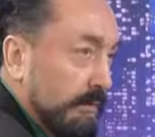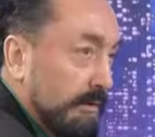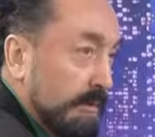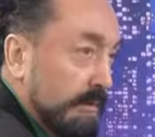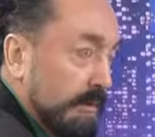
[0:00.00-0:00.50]

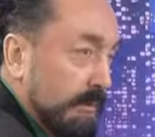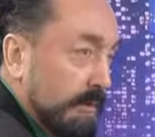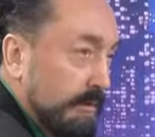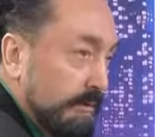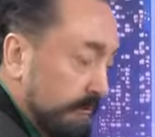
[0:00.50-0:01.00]
anlamaz,
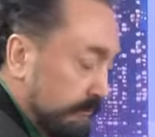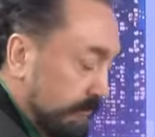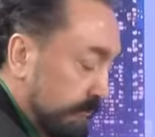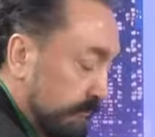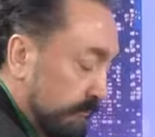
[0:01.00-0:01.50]
dinlemez.
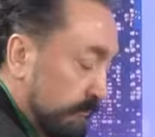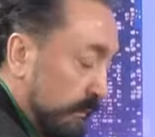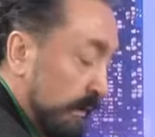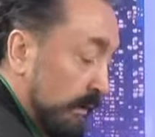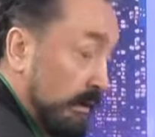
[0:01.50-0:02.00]

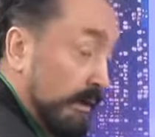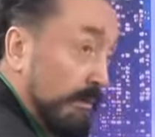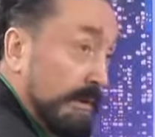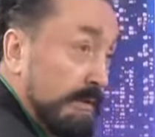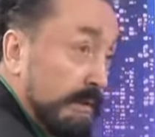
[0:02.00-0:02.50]

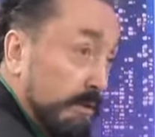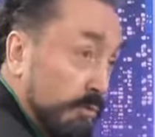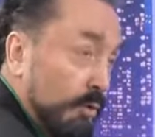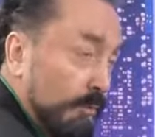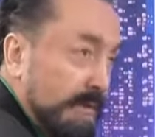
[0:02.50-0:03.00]
Ama insana
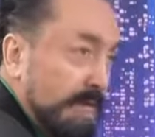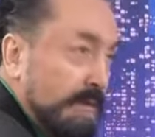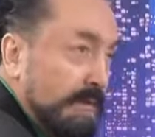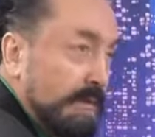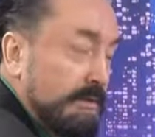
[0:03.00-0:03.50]
çok
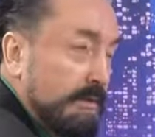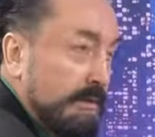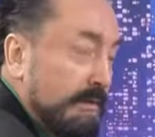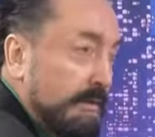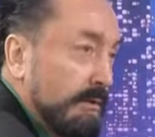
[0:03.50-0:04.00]
benzedikleri
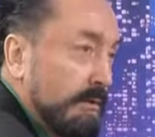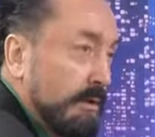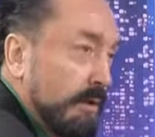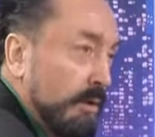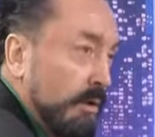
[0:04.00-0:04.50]
için insan
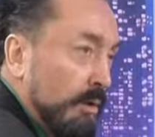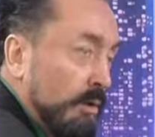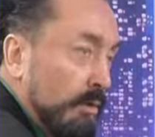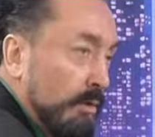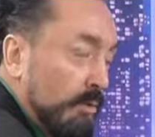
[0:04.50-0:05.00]

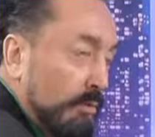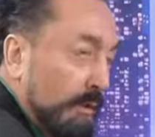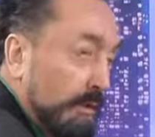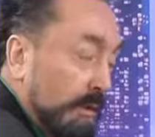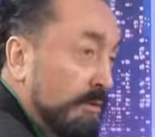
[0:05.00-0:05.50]

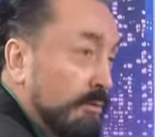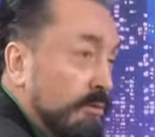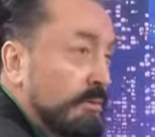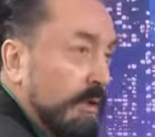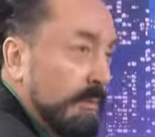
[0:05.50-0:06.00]
oradan kendini
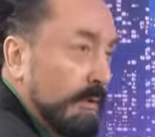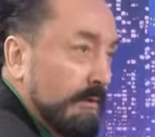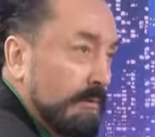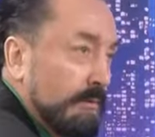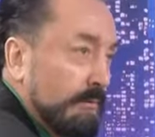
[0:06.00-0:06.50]

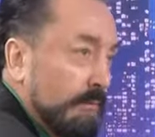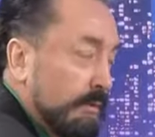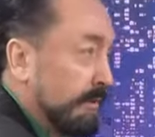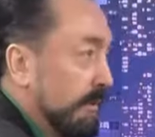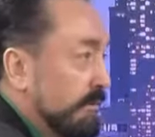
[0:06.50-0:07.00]
kurtaramaz.
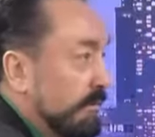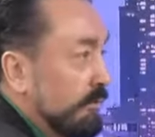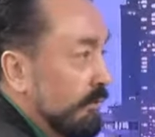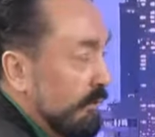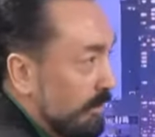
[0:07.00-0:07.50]
Mesela
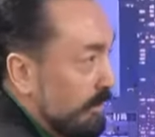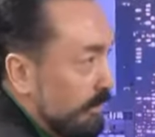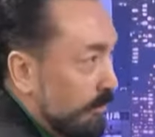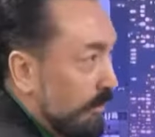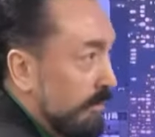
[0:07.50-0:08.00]
nasılsın diyor,
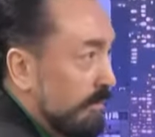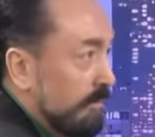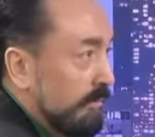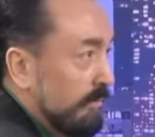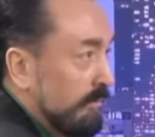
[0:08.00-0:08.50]
iyiyim diyor.
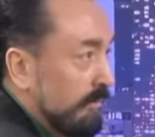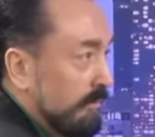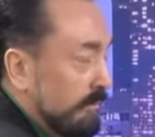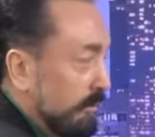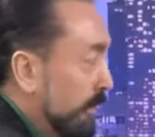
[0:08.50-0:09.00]

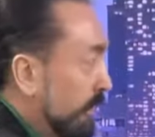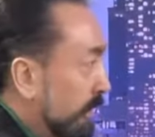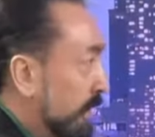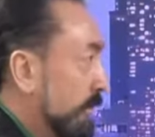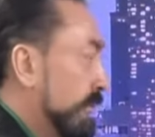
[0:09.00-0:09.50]
Evet,
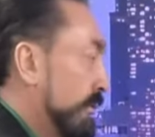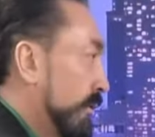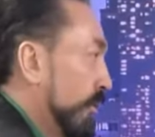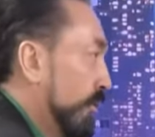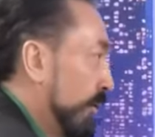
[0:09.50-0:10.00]
Yemek yer misin?
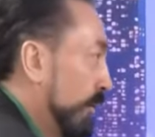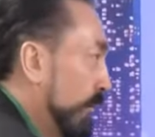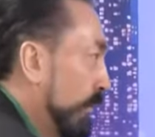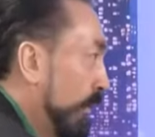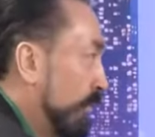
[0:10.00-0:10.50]
Teşekkür
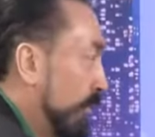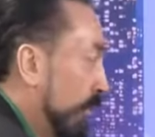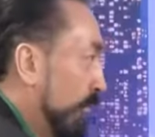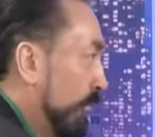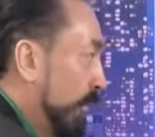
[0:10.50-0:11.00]
ederim, yemem
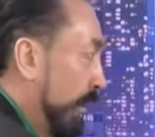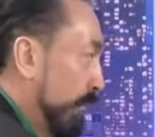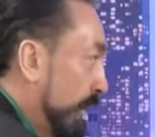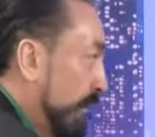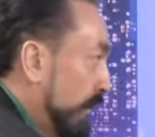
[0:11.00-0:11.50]
diyor. Evet. Yani